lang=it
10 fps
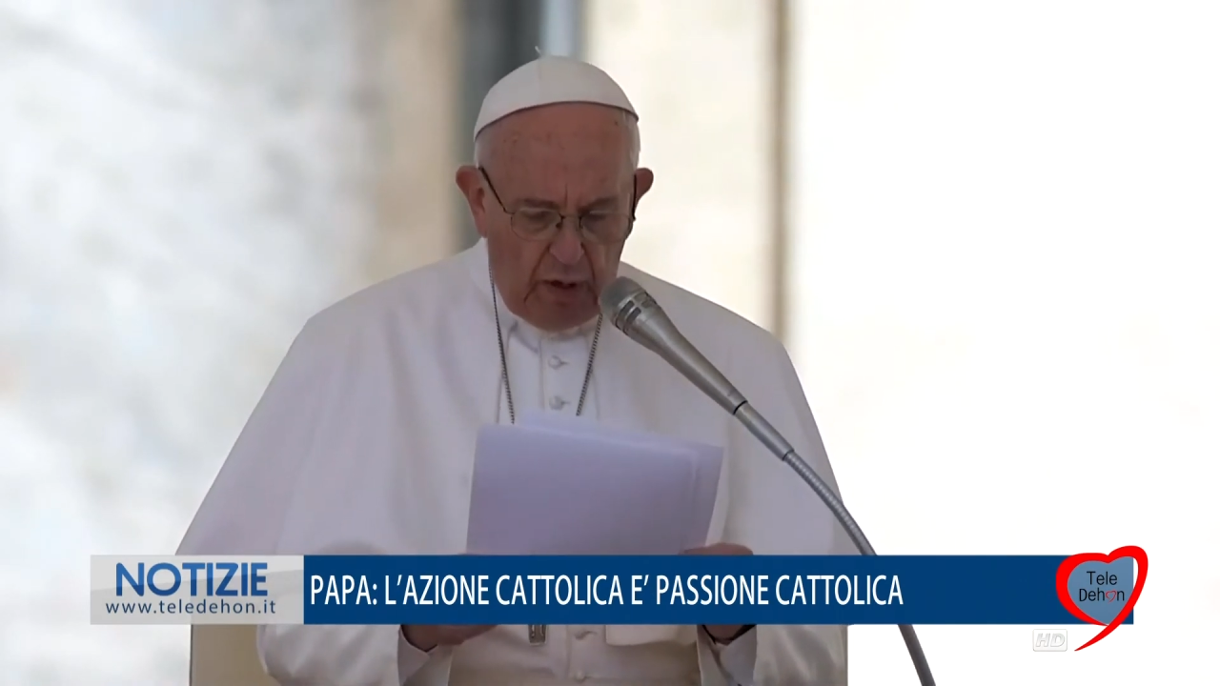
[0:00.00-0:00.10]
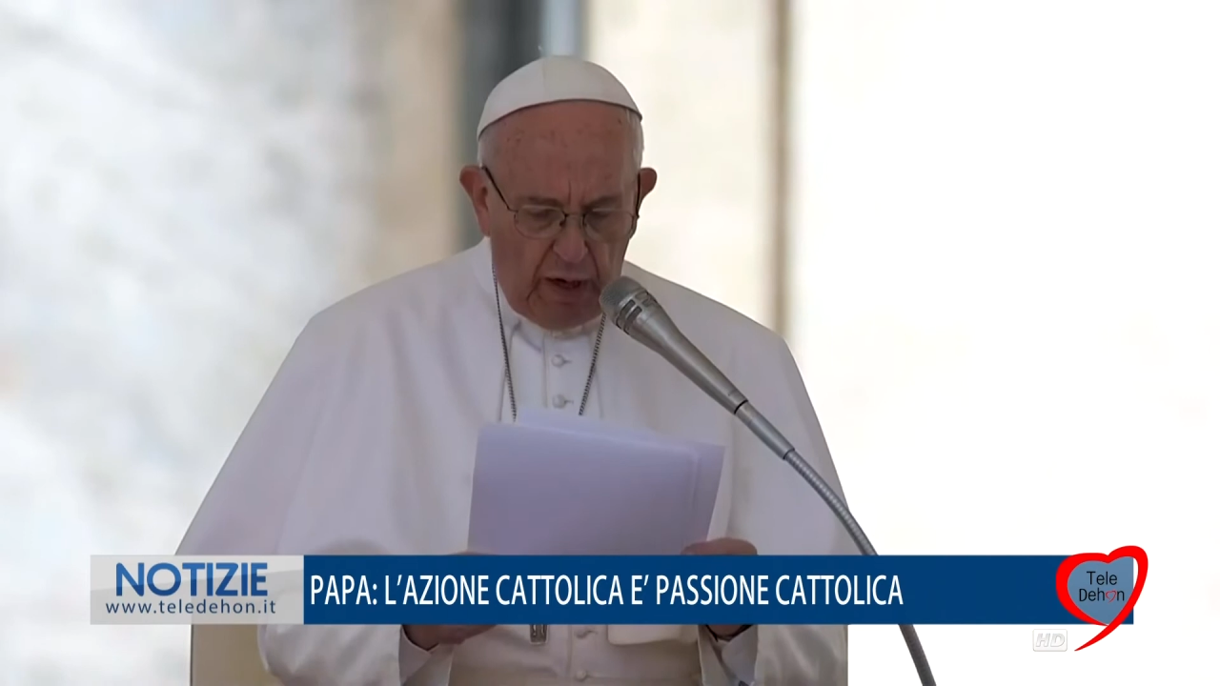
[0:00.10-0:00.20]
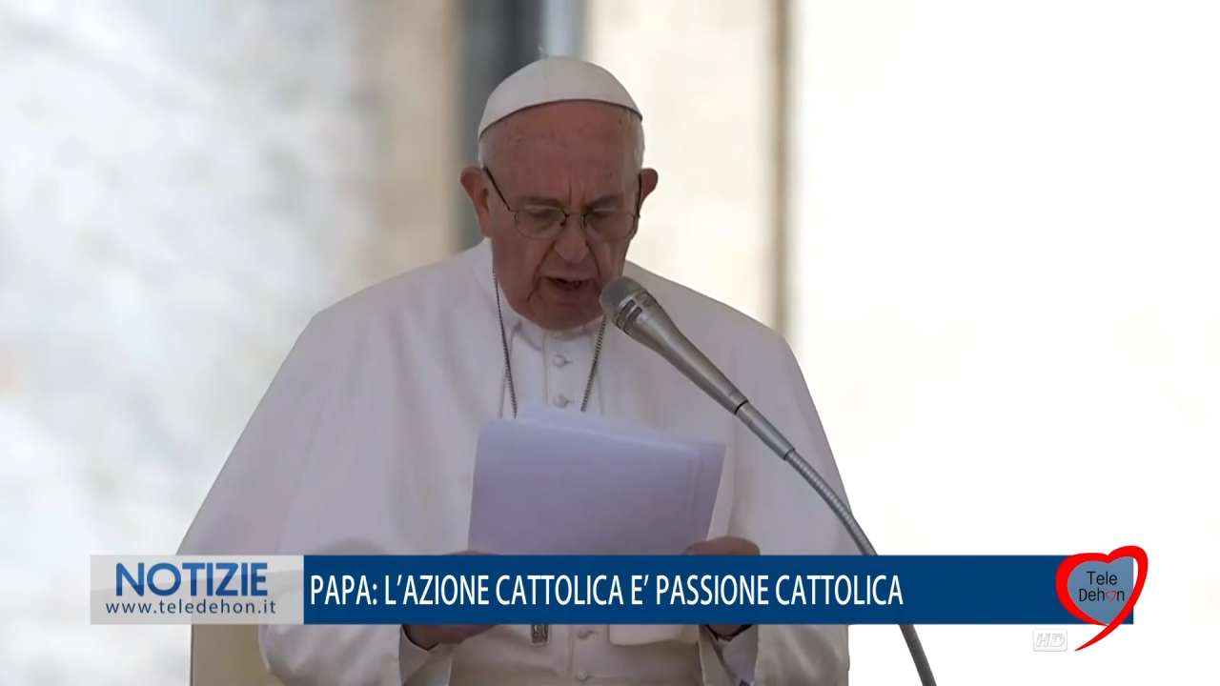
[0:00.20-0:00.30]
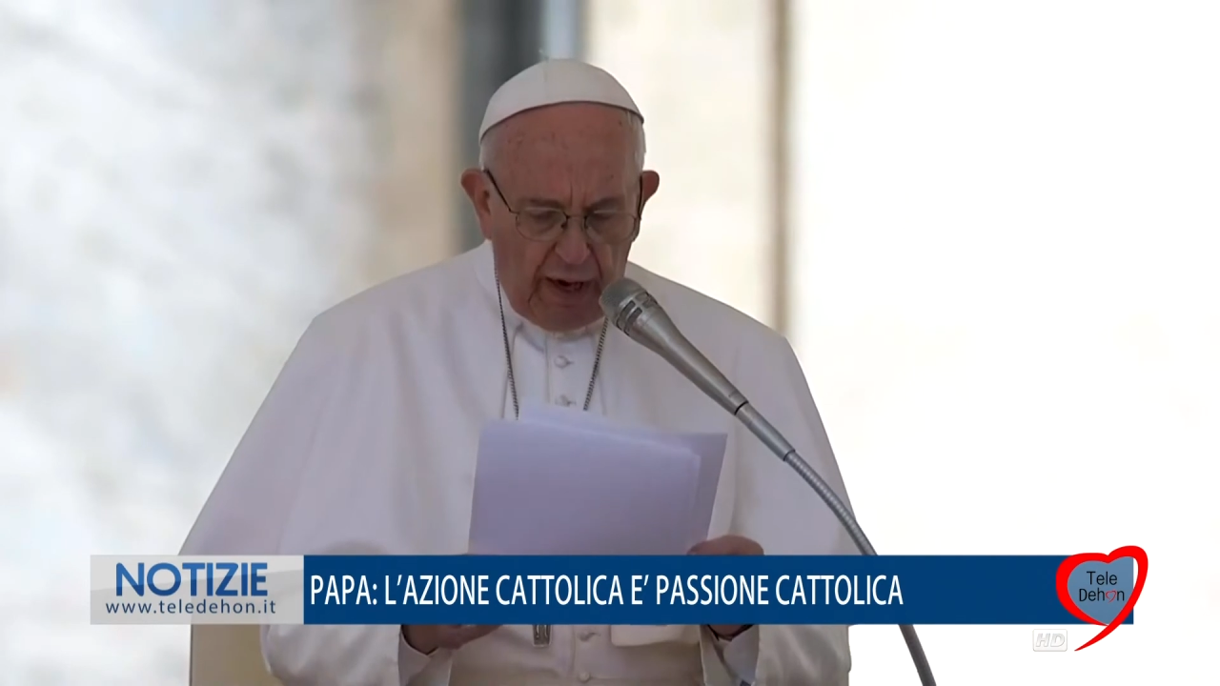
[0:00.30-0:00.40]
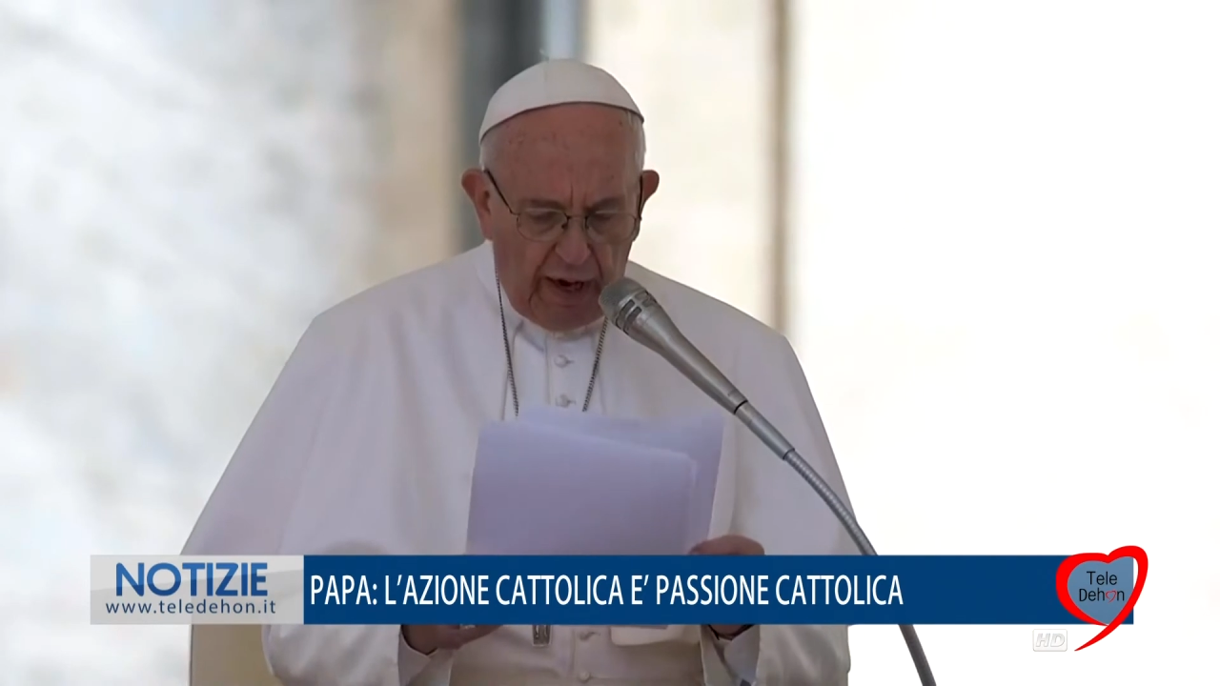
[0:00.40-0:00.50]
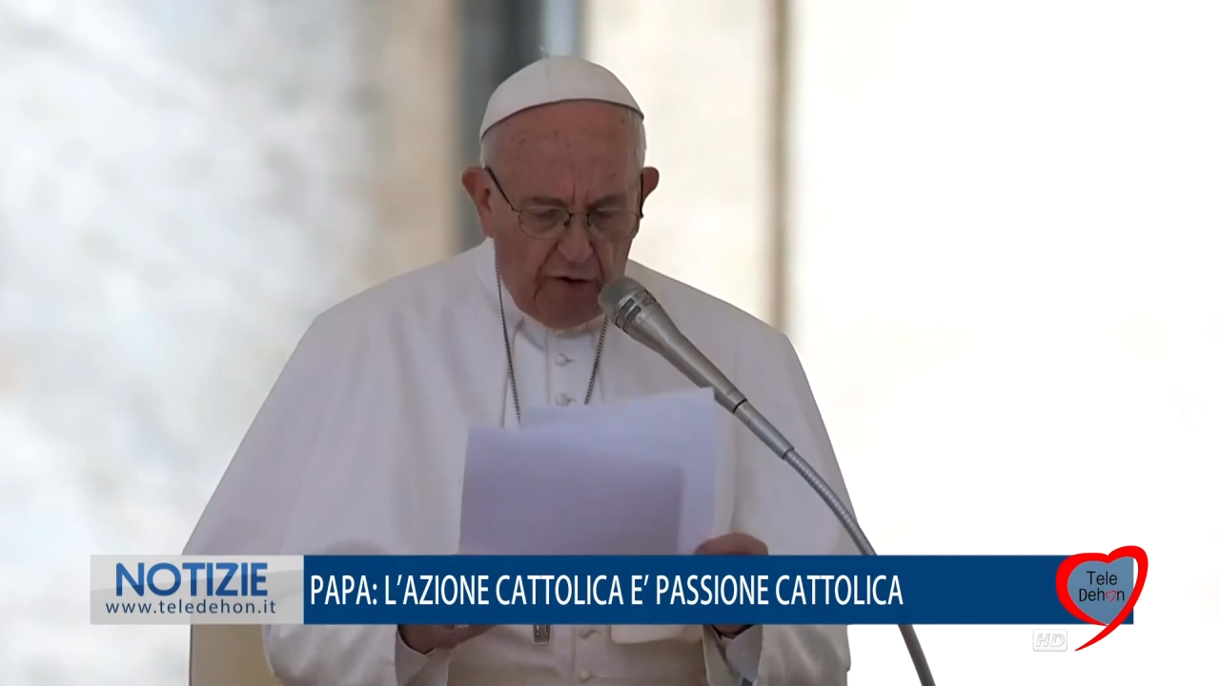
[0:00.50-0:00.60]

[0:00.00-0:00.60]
hanno